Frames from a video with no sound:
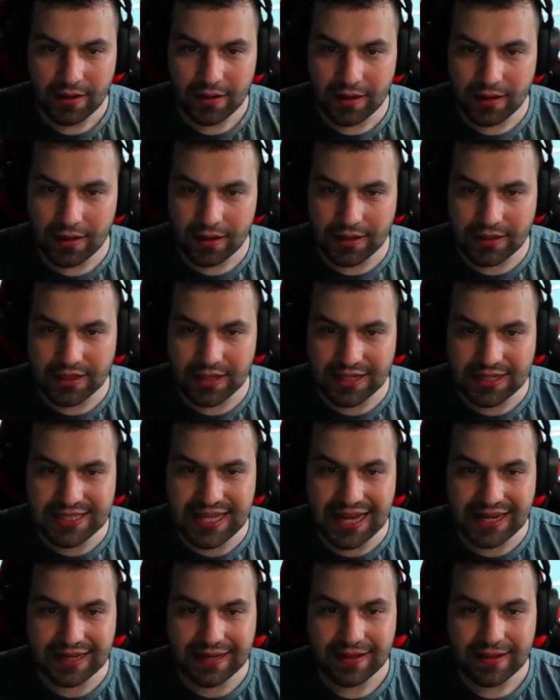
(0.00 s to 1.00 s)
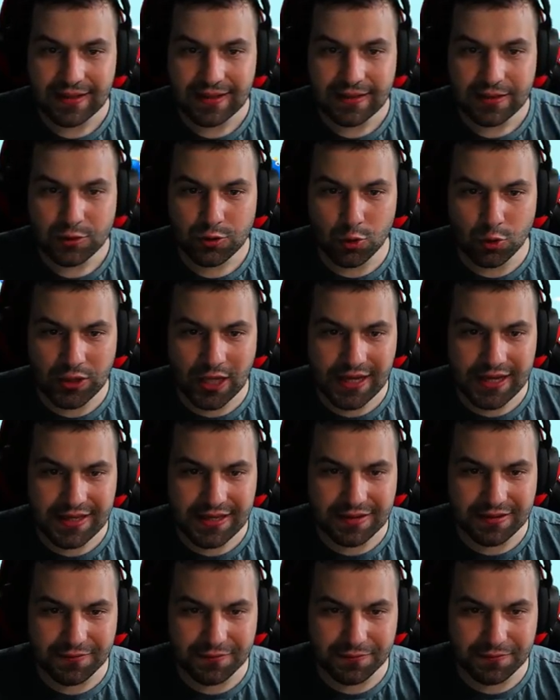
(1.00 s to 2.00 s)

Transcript: E, I teraz tak, Tutaj